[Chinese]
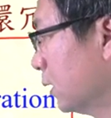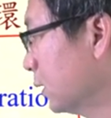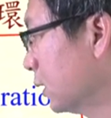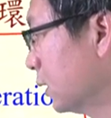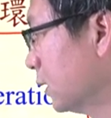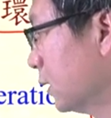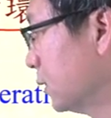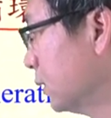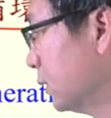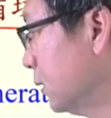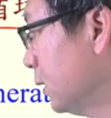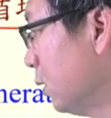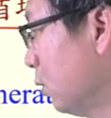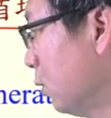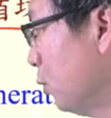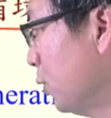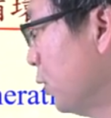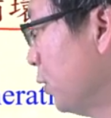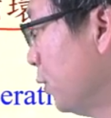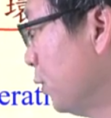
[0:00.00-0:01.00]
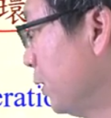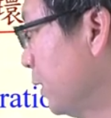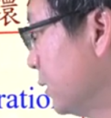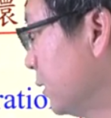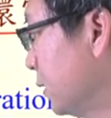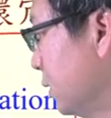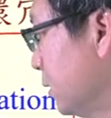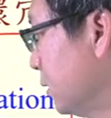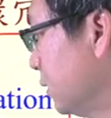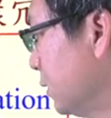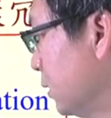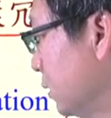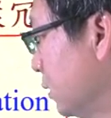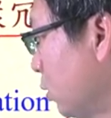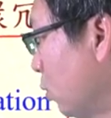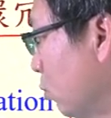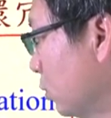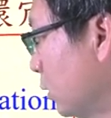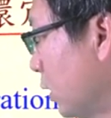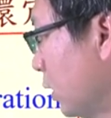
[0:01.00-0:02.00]
这个资料位元呢，是指
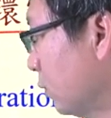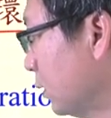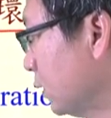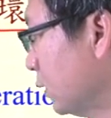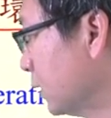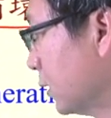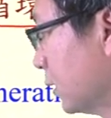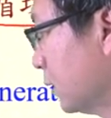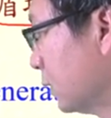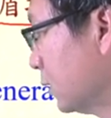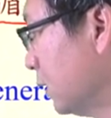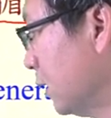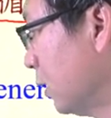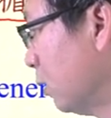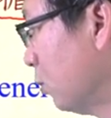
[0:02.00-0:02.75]
收到的这个资料